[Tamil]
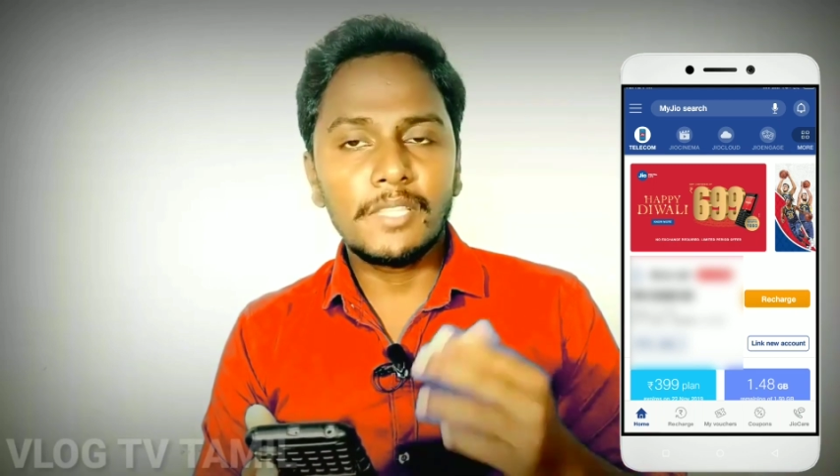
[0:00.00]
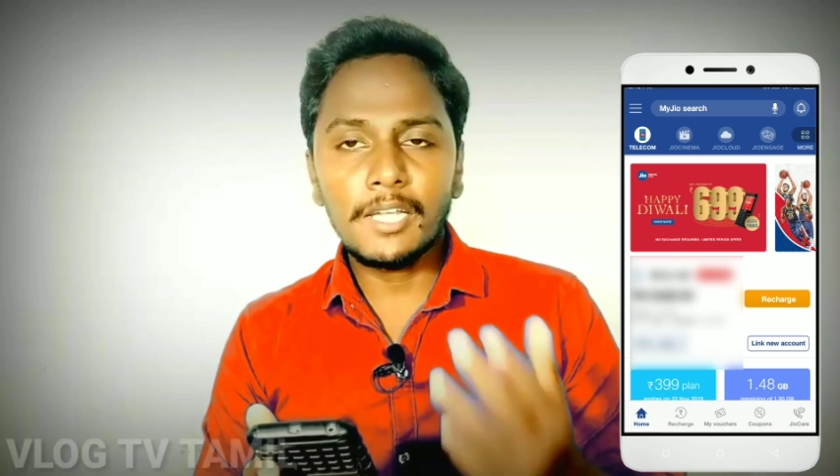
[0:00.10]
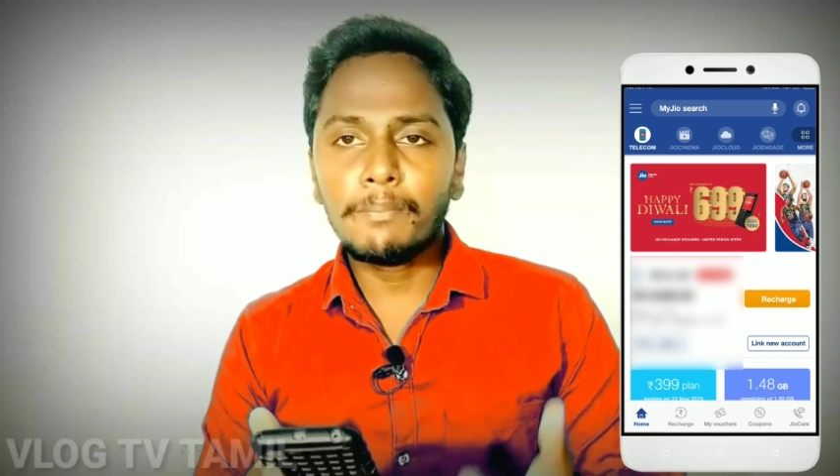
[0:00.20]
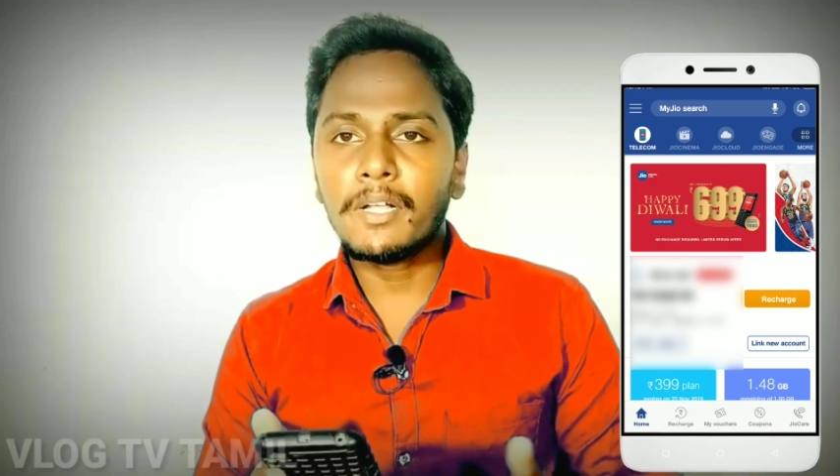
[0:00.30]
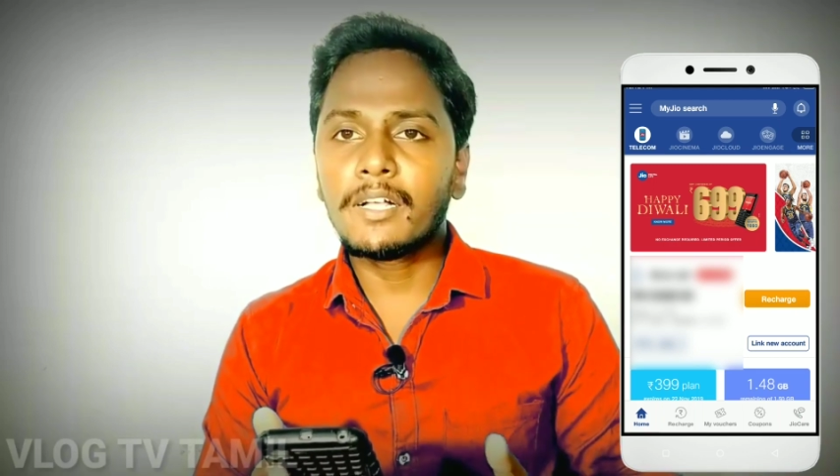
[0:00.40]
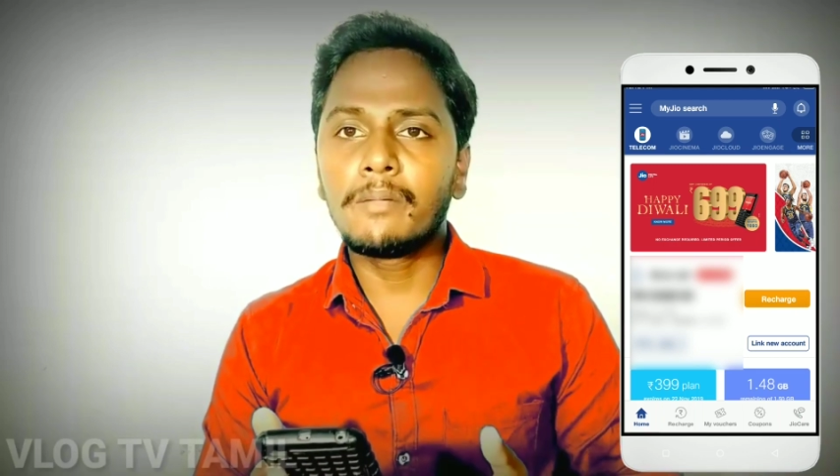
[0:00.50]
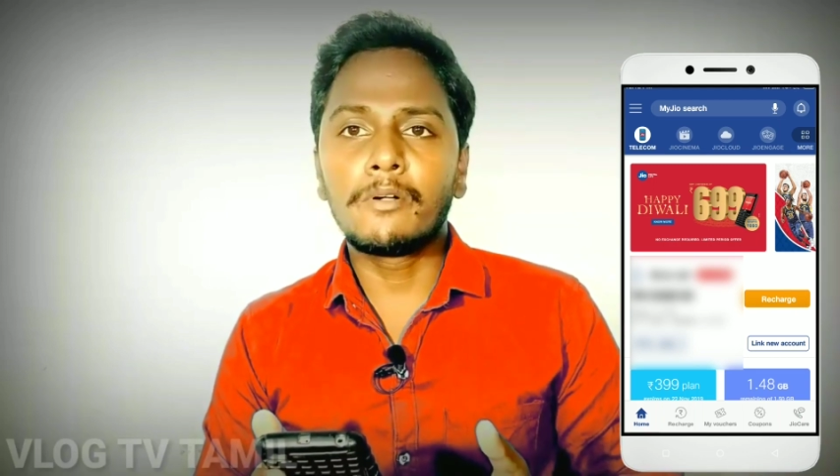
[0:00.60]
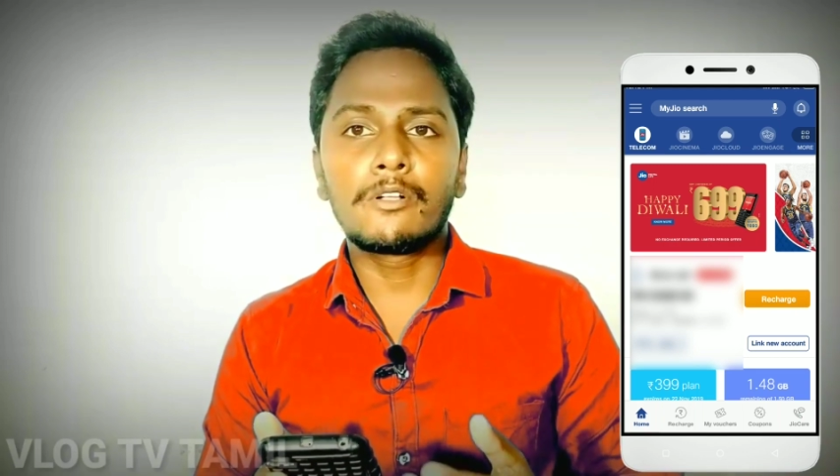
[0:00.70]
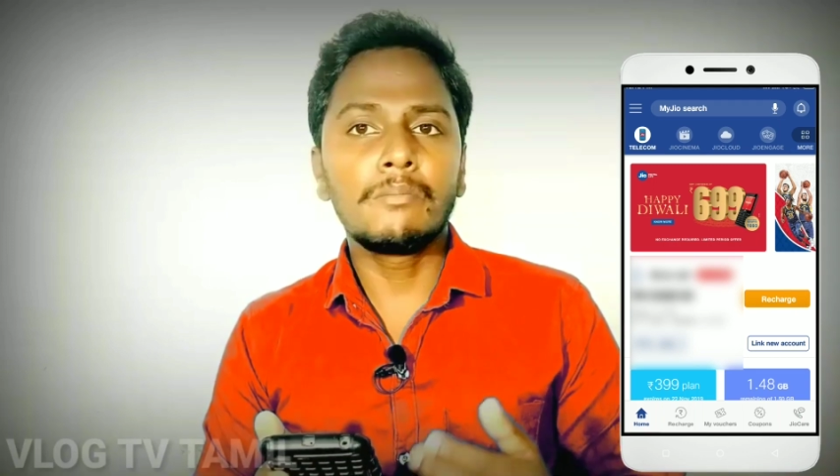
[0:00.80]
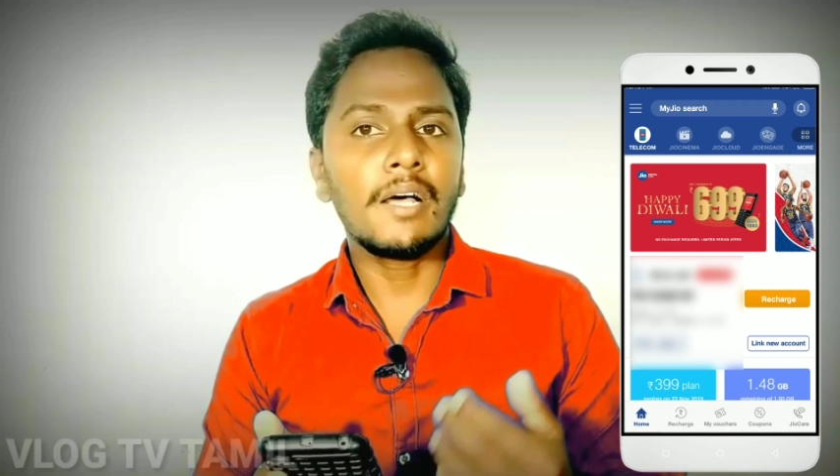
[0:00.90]
திரைப்படங்கள்
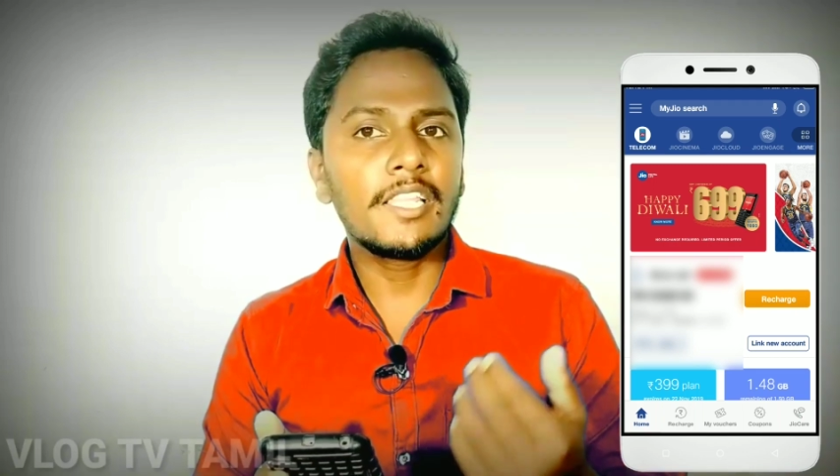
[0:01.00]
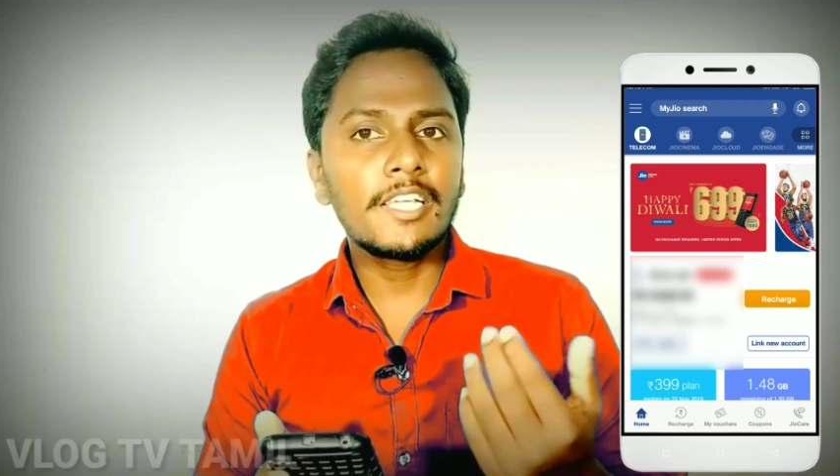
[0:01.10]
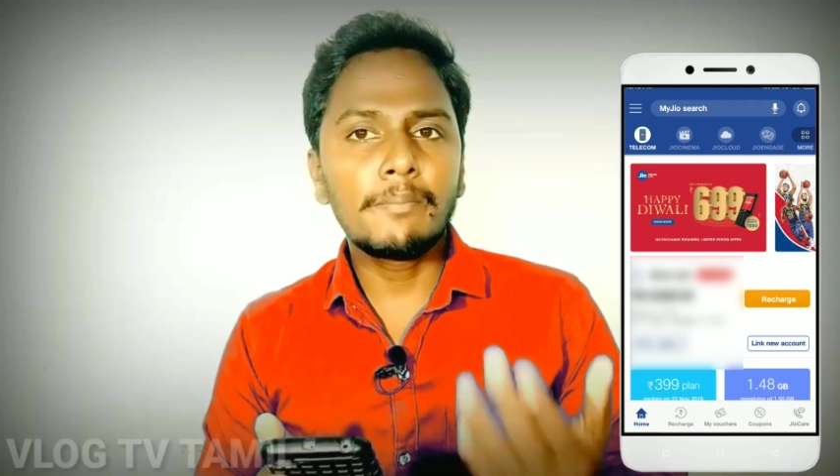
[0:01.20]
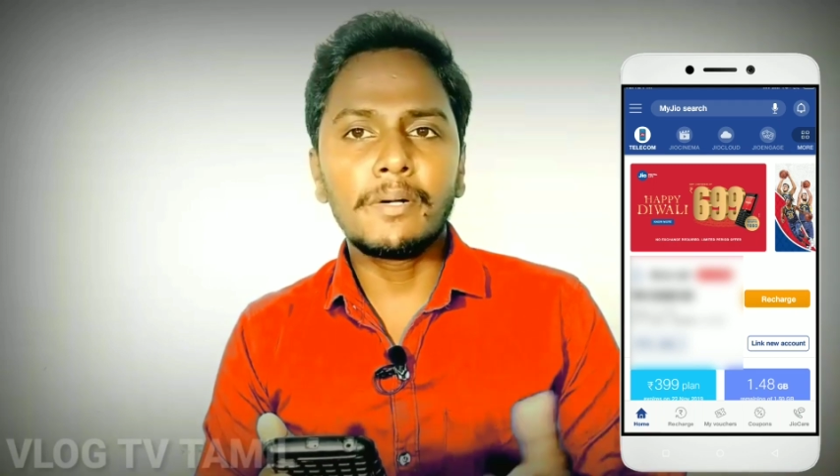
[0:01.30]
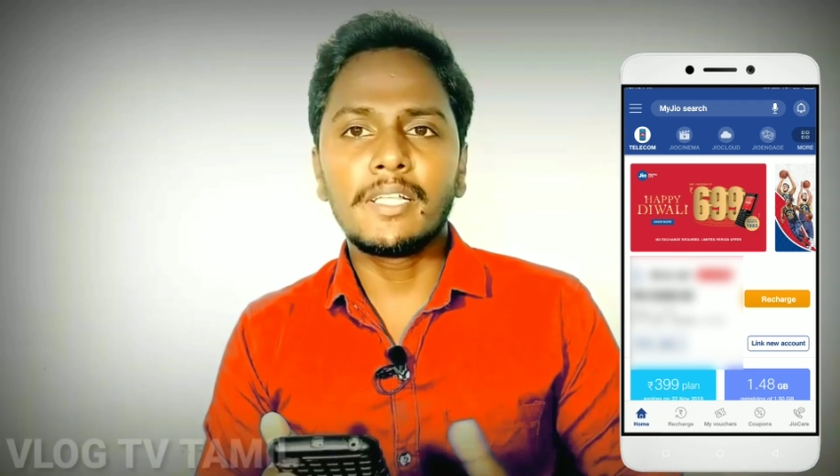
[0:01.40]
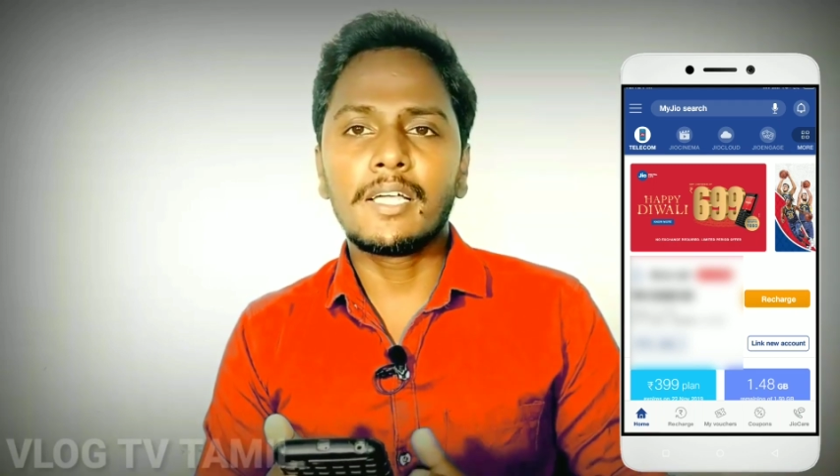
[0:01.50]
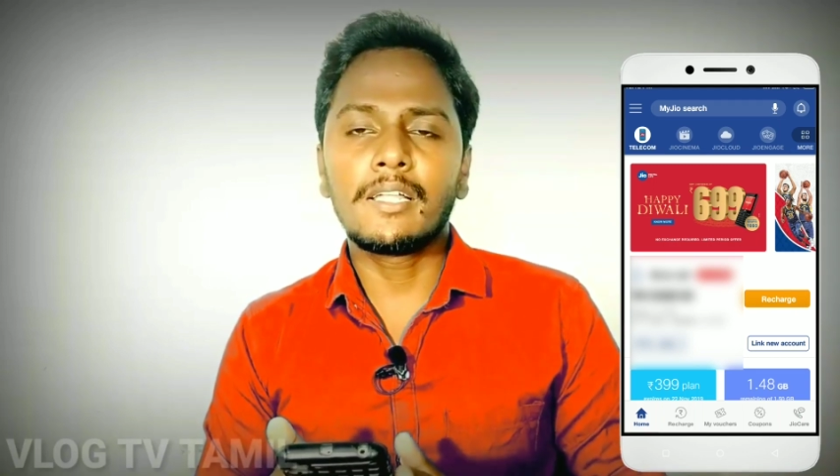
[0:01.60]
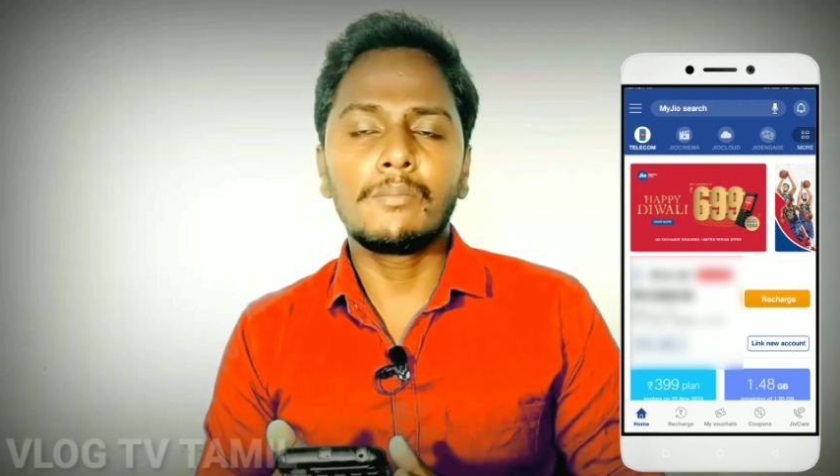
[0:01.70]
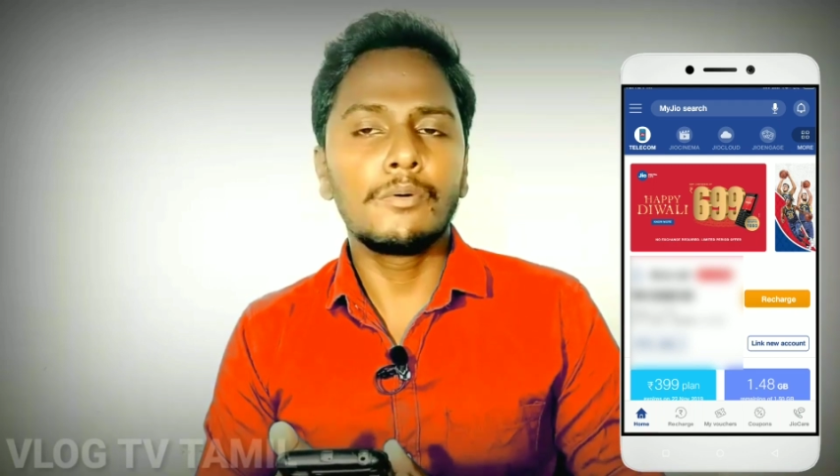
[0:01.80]
மற்றும் அதிகப்படியான